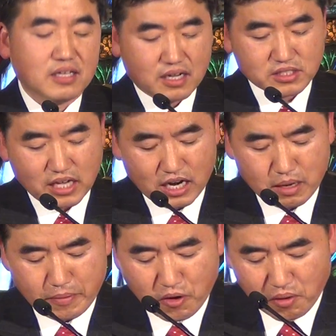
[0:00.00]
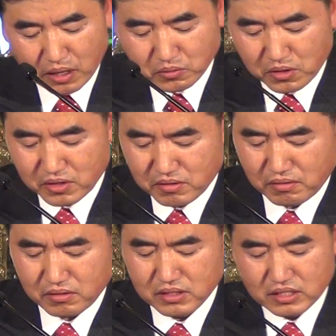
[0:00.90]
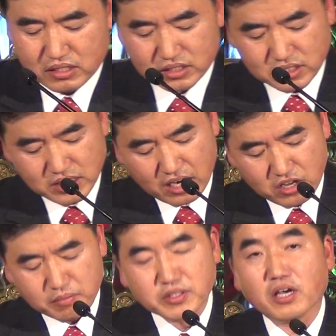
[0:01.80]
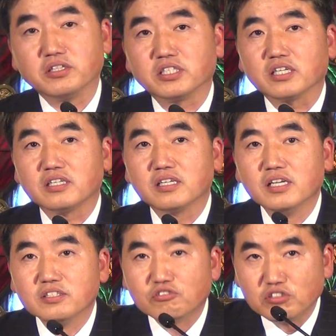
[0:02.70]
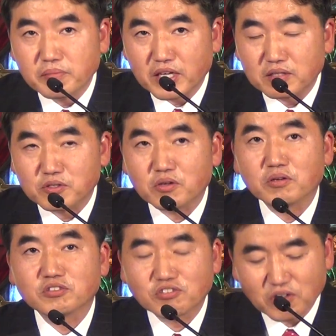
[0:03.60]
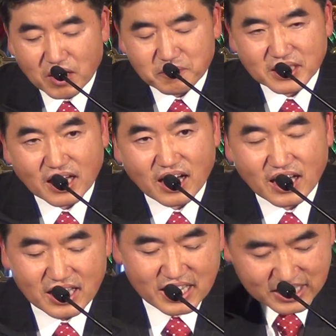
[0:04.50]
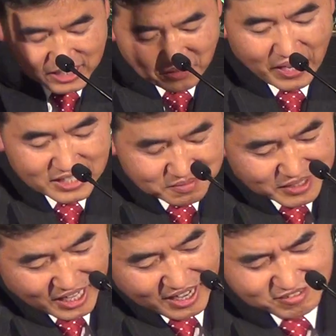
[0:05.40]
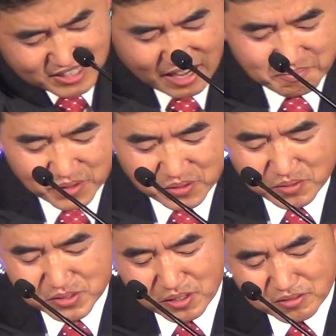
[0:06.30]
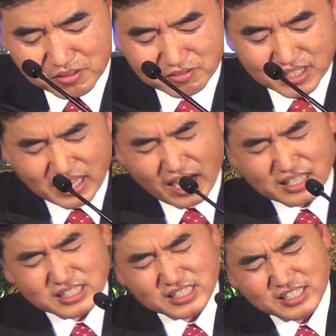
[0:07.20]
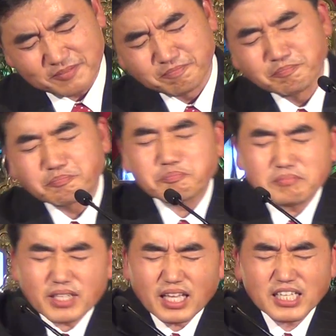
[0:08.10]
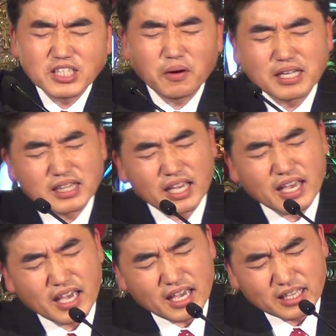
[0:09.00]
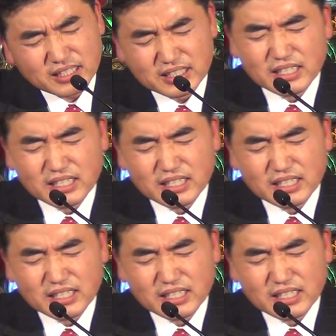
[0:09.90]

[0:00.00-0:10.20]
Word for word: 그래서 하나님 앞 영광 돌리고 승리하는 여러분 되어지기를 주님의 이름으로 축원합니다. 기도하겠습니다. 우리 한번 통성으로 우리 다 같이 기도할 때에